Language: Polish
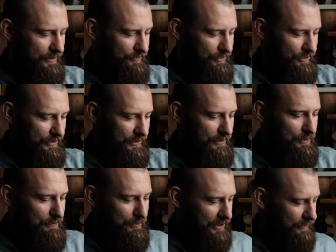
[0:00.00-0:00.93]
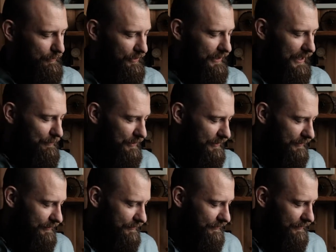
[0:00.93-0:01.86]
z wszystkimi przedmiotami
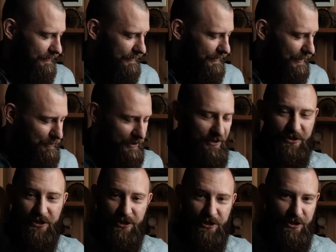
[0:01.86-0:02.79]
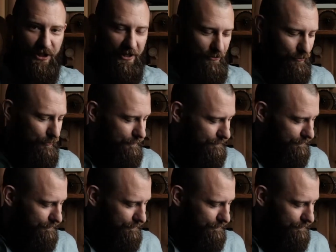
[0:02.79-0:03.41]
na przestrzeni czasu.